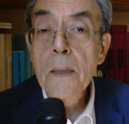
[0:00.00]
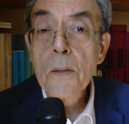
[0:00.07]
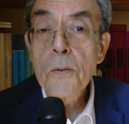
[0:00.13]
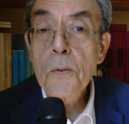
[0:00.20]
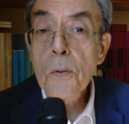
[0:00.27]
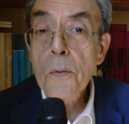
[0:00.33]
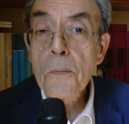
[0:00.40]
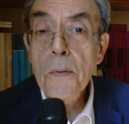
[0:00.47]

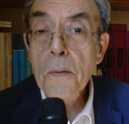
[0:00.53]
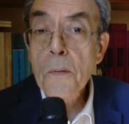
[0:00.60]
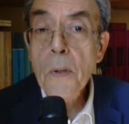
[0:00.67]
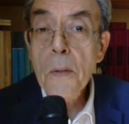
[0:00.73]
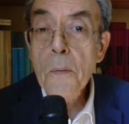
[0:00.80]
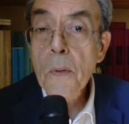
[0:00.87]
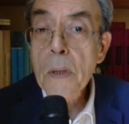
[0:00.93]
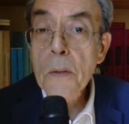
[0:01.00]
sono
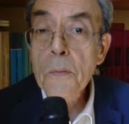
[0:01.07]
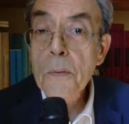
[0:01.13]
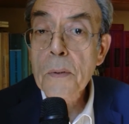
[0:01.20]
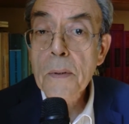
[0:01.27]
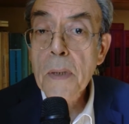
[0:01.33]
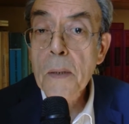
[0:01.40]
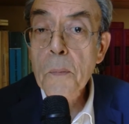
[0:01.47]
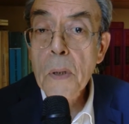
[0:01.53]
favorevole a un
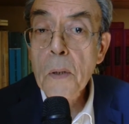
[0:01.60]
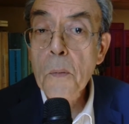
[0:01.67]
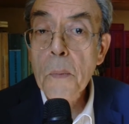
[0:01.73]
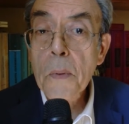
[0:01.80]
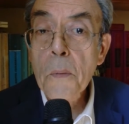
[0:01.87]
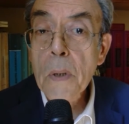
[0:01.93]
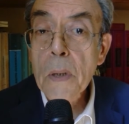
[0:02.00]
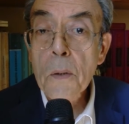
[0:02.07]
sistema
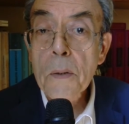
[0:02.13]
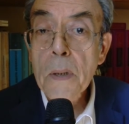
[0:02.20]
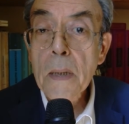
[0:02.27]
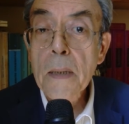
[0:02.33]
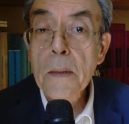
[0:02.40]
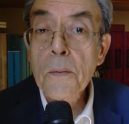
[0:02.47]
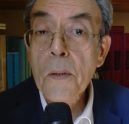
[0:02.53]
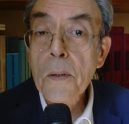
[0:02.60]
come quello
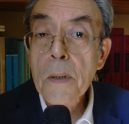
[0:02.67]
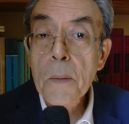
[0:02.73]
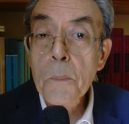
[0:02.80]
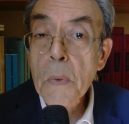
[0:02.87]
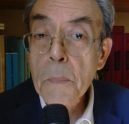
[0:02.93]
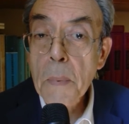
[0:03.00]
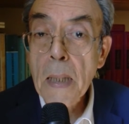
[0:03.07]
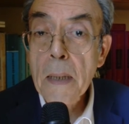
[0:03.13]
tedesco che
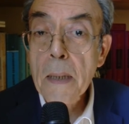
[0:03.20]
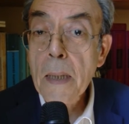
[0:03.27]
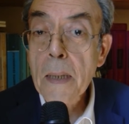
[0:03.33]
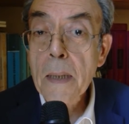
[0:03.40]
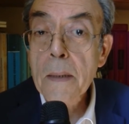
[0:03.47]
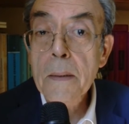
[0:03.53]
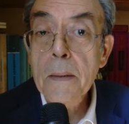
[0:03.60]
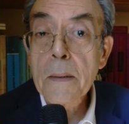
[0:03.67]
mi pare
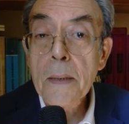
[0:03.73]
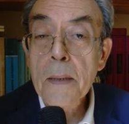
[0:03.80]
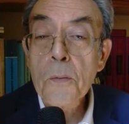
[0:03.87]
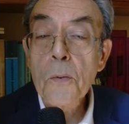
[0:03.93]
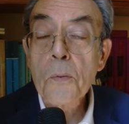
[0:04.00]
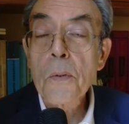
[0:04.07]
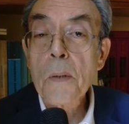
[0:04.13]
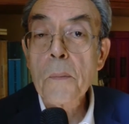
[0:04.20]
garantisca
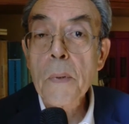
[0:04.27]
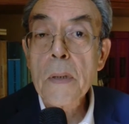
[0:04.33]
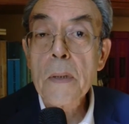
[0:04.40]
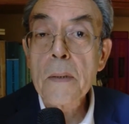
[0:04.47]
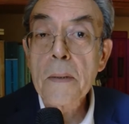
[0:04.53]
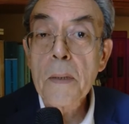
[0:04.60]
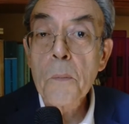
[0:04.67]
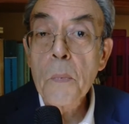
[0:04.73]
assolutamente
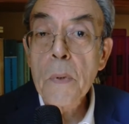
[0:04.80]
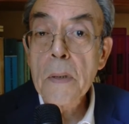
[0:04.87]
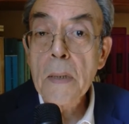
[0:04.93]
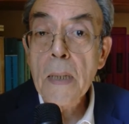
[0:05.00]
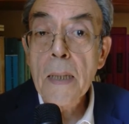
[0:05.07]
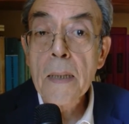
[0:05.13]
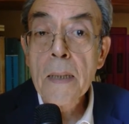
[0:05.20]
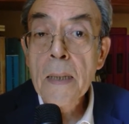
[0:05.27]

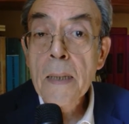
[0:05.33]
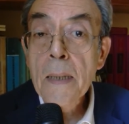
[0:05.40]
stabilità